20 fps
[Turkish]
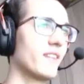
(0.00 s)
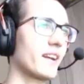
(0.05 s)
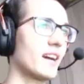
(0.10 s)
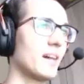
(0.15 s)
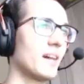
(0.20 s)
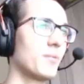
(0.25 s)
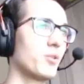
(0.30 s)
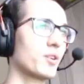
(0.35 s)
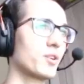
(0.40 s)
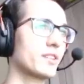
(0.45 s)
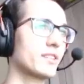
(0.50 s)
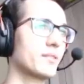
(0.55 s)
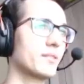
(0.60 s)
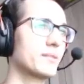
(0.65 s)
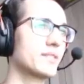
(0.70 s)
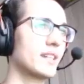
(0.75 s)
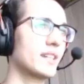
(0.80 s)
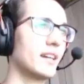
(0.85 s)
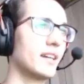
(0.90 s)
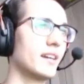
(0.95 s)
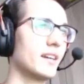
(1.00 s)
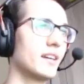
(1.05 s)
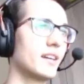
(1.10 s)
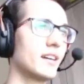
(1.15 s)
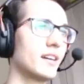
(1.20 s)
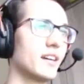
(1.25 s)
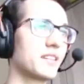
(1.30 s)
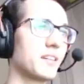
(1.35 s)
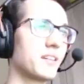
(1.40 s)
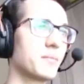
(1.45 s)
abi orada da bir tane.
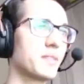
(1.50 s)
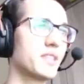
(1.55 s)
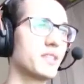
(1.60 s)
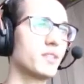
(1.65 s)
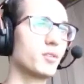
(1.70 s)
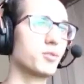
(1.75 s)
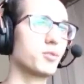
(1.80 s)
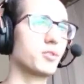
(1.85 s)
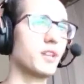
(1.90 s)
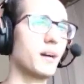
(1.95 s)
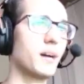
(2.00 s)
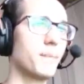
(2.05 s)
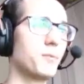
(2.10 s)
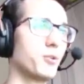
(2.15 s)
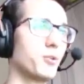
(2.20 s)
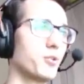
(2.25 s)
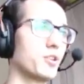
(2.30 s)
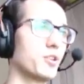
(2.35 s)
Adam gidiyordu ne yapıyordu